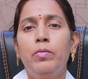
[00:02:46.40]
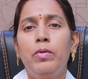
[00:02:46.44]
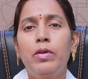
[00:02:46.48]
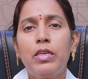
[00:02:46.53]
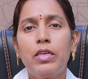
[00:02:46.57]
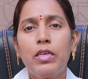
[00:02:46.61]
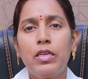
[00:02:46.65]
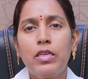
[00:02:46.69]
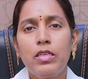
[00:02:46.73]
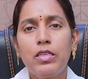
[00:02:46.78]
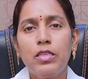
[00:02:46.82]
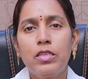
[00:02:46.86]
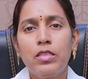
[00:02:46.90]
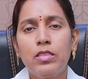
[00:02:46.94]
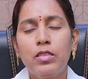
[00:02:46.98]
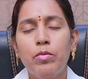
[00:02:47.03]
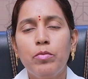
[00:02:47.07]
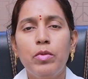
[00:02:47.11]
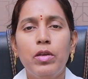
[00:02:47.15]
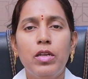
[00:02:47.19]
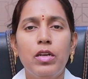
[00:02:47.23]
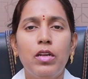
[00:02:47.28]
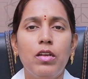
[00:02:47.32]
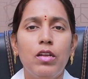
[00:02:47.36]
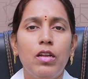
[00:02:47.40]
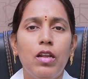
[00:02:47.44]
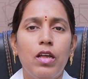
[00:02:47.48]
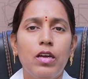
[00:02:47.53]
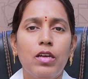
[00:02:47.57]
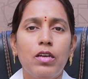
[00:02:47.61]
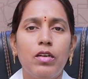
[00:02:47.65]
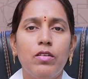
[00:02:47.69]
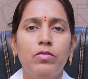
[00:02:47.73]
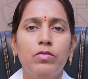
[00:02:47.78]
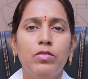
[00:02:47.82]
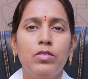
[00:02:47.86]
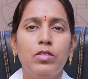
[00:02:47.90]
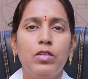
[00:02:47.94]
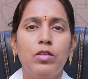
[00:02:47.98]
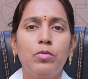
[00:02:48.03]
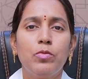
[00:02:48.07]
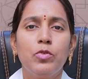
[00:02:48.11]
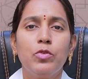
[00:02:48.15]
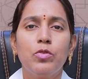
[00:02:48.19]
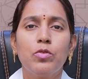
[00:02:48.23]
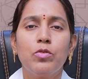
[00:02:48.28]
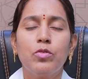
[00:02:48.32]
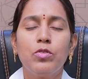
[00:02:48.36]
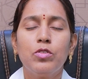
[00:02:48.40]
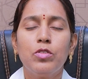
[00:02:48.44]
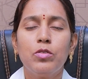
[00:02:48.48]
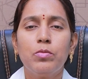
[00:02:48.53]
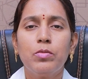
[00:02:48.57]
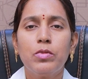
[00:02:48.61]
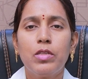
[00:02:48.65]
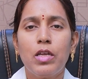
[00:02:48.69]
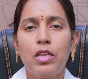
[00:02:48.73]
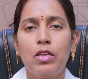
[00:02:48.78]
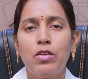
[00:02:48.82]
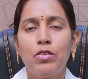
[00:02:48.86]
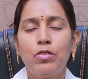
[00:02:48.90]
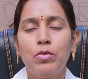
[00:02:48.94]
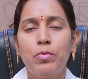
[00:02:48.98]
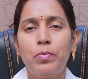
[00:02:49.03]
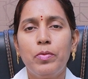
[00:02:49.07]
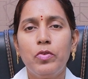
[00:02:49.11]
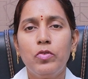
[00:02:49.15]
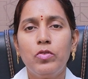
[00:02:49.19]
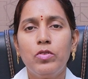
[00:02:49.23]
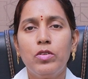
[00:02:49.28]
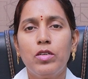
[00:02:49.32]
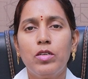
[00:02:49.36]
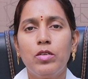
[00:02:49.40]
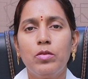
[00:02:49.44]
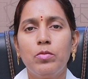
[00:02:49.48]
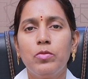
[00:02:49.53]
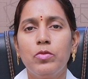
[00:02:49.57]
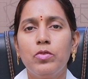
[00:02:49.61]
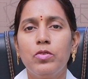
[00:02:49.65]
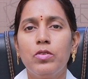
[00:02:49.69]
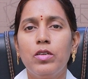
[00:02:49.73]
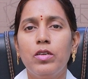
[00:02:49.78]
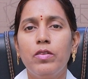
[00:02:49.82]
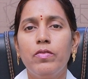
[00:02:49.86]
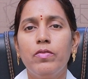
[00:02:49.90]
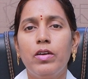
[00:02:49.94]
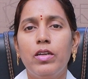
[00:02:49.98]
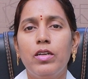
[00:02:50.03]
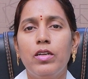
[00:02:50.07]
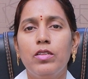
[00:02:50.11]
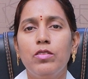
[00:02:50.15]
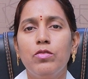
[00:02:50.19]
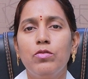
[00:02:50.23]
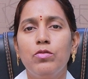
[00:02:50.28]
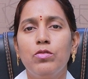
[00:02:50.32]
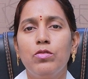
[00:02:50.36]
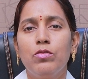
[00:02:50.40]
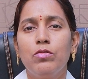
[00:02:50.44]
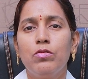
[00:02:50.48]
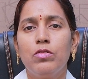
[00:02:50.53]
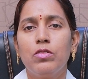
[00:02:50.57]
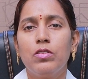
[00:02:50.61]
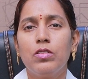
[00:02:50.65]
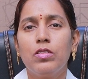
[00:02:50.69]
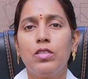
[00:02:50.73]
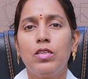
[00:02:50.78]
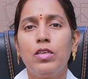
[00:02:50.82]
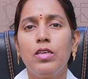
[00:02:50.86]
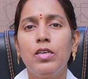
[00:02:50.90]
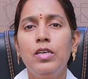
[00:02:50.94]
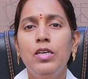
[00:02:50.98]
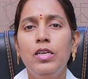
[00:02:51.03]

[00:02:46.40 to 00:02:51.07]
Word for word: మనకి లాగా ఉండడము కొంచెం తలనొప్పి ఉండడము ఇవి అన్నది ఉంటూ ఉంటుంది